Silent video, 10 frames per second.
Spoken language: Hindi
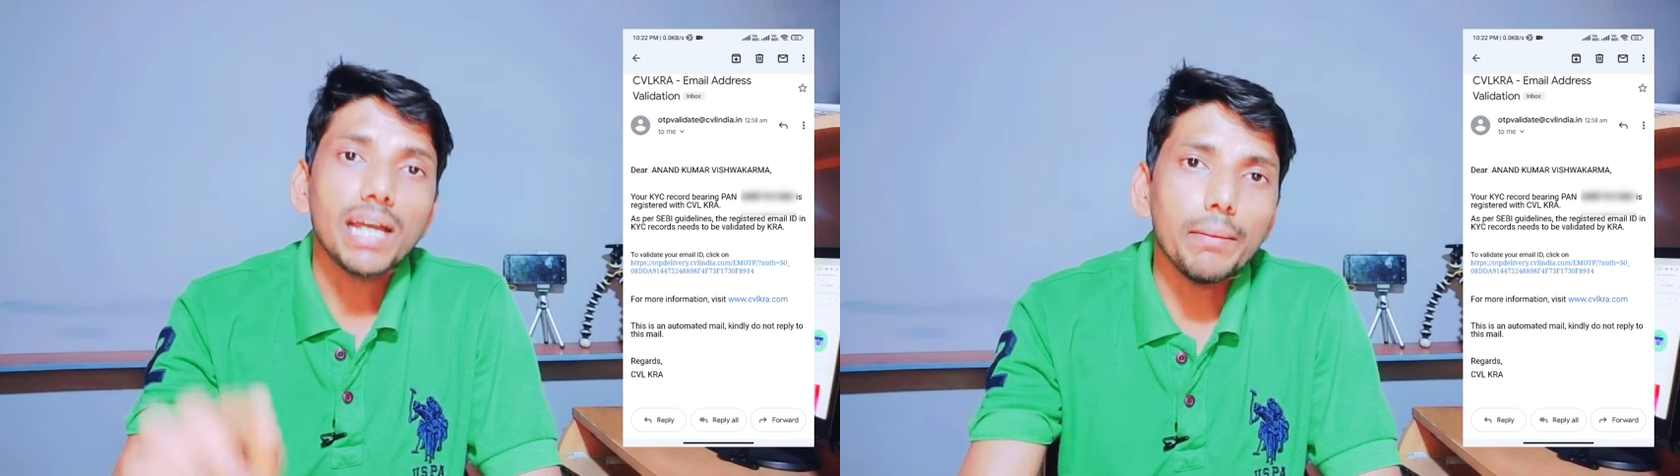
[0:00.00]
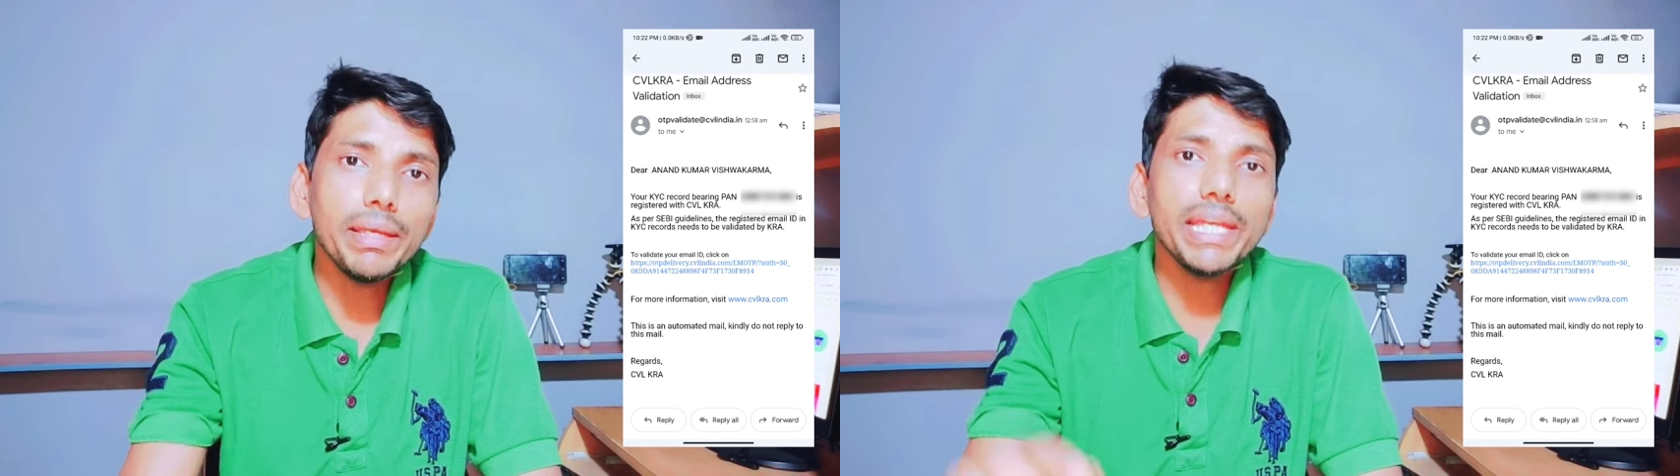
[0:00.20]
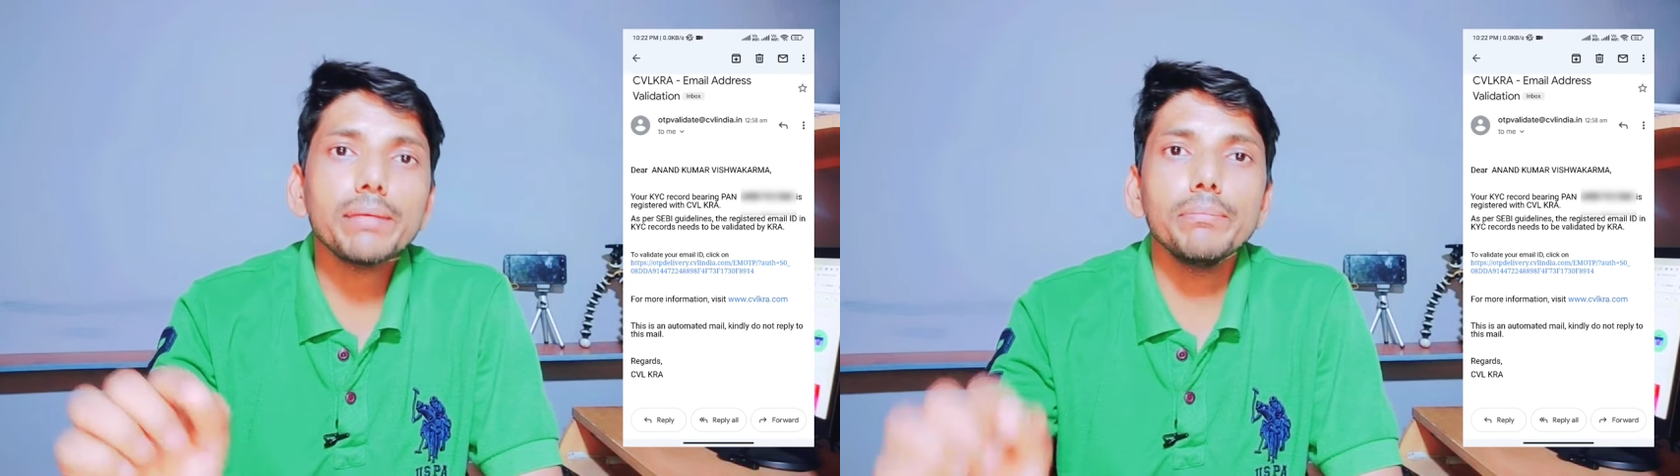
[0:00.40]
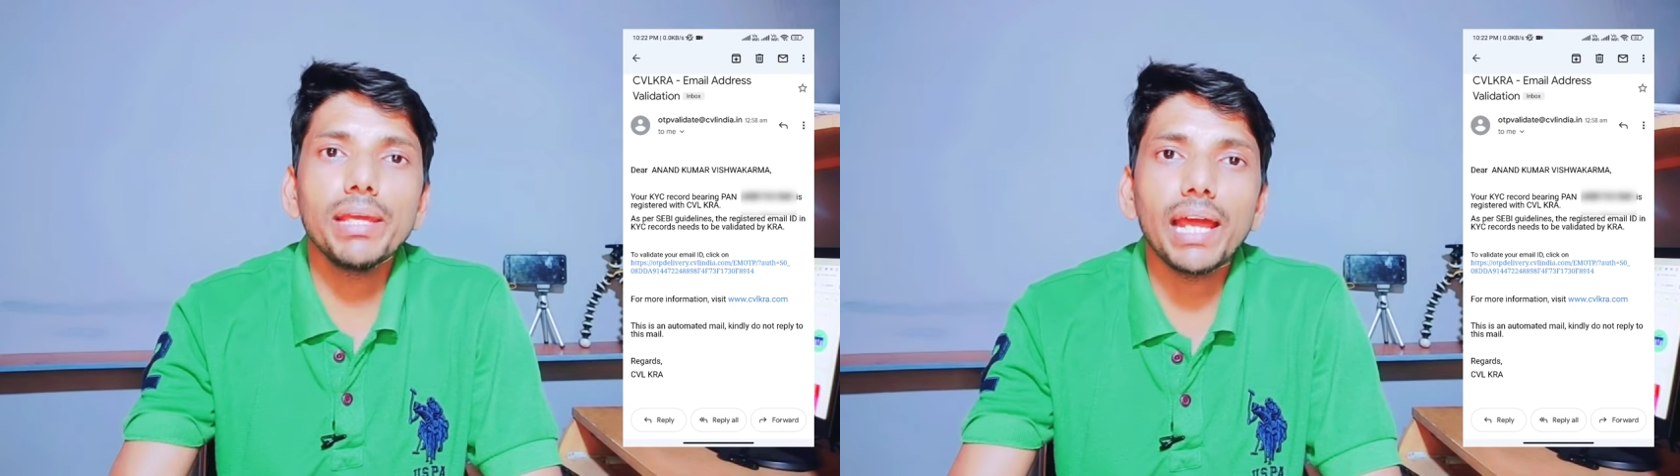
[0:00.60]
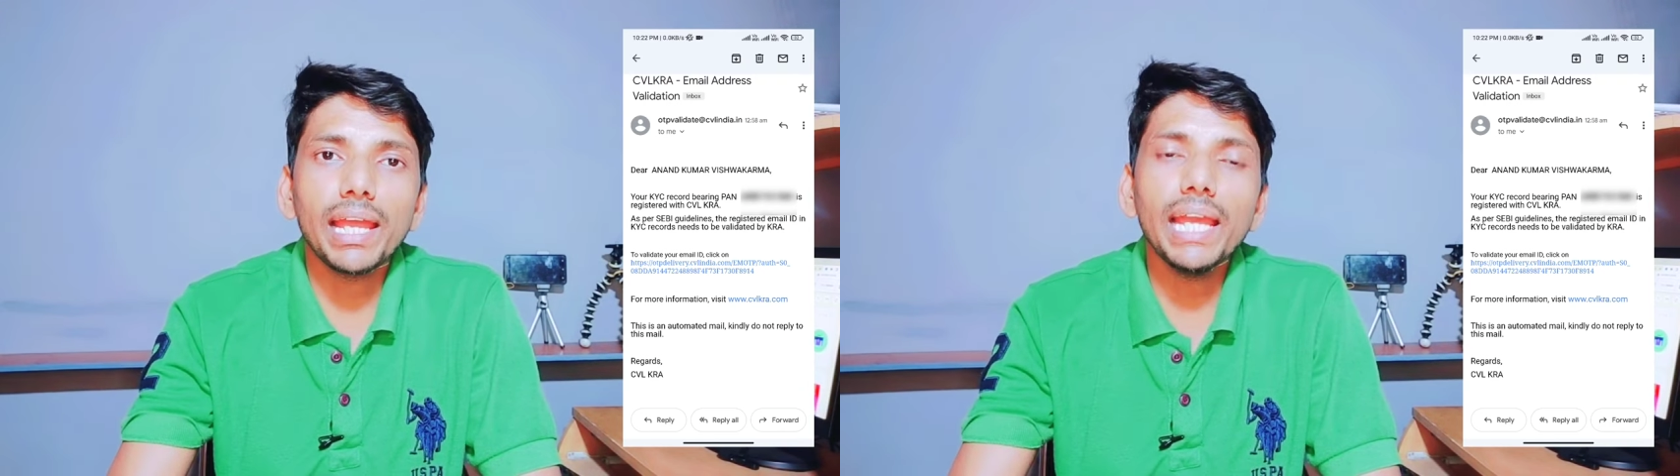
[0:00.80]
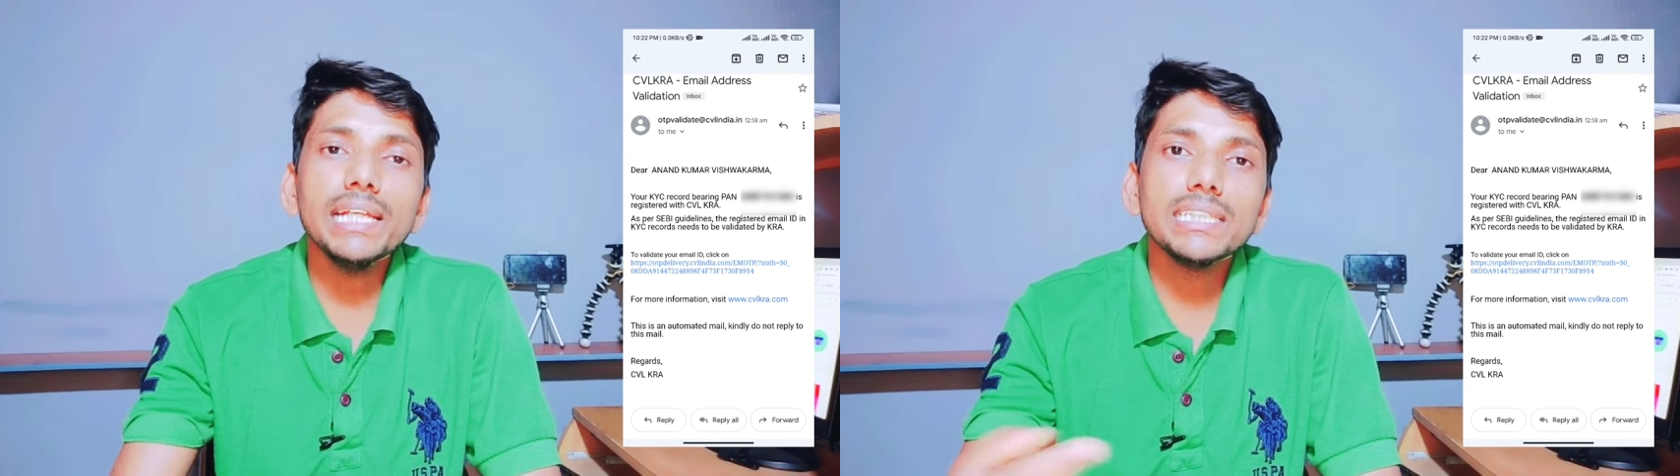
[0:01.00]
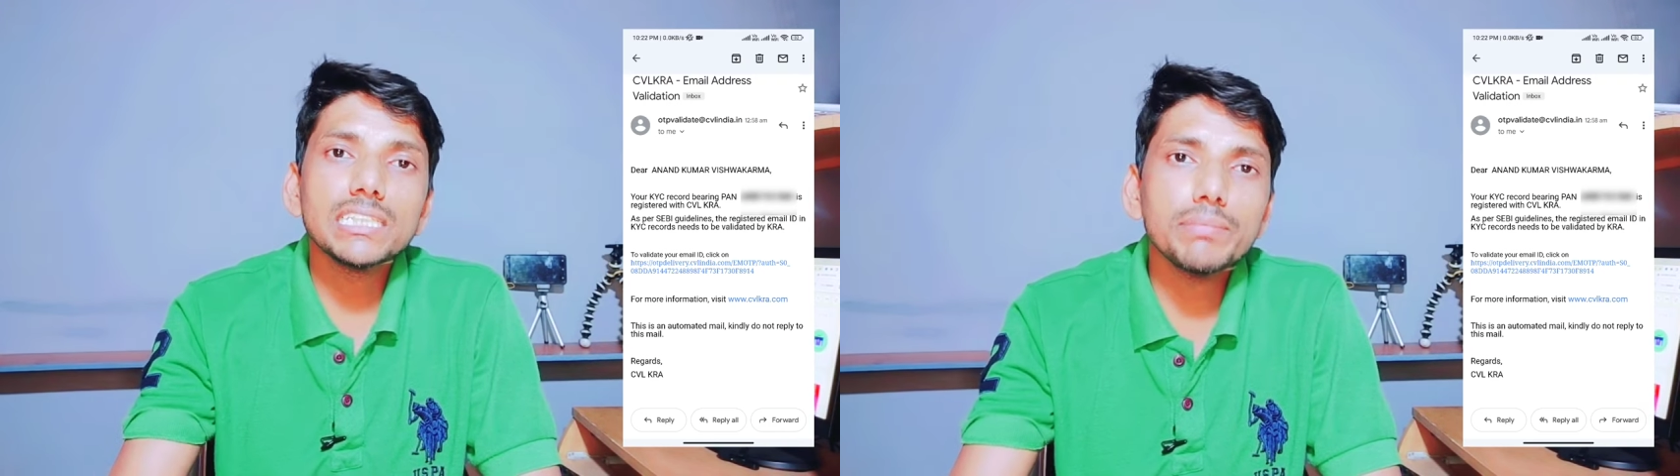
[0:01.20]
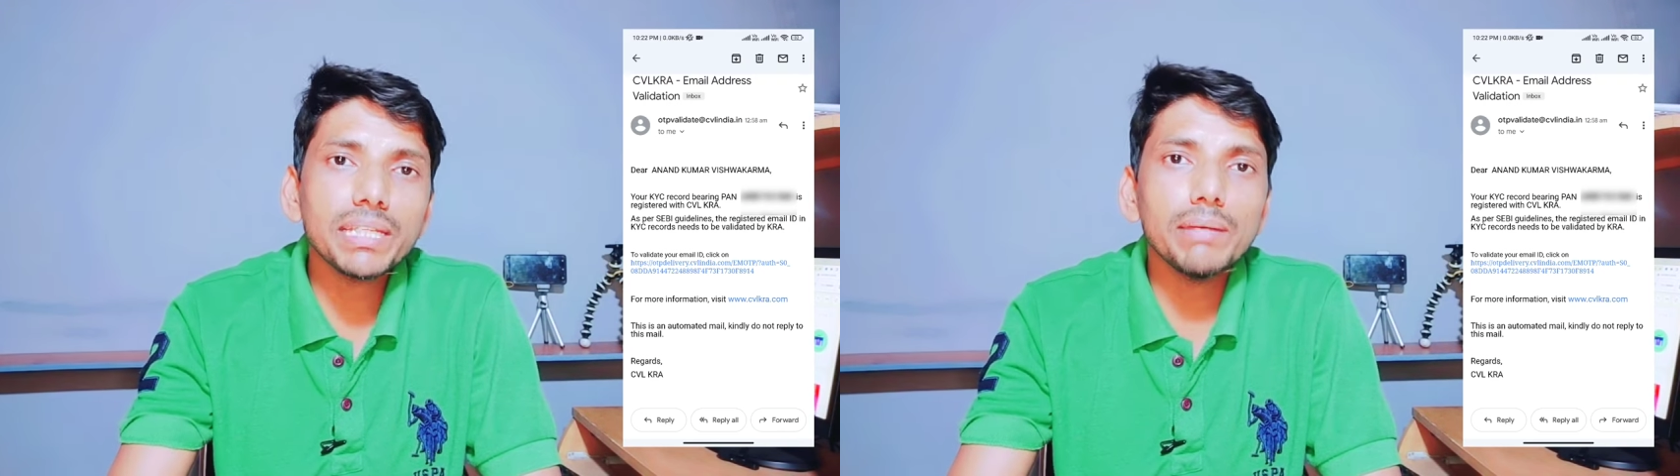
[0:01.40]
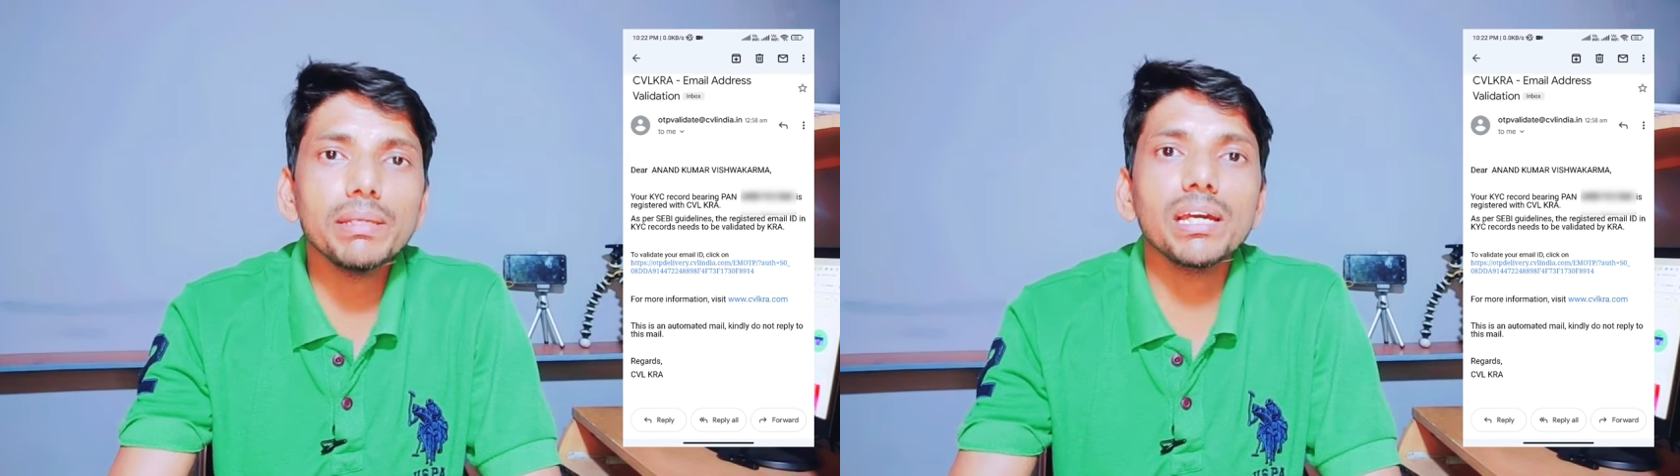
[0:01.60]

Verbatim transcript: हमें एक मेल आया है जिसमें कि हमें